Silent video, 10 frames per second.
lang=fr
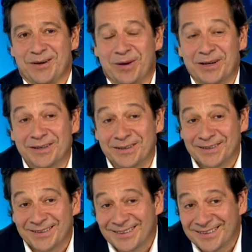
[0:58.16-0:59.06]

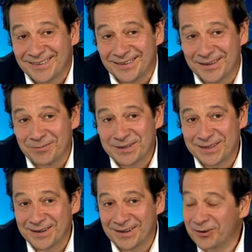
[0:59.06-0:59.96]
bah,
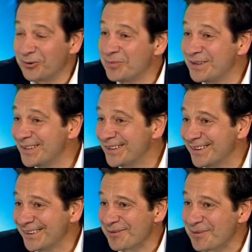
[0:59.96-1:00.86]
c'est... un endroit mythique
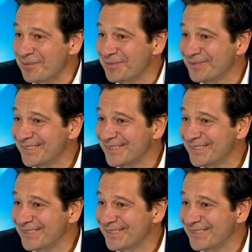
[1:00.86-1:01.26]
hein, quand même.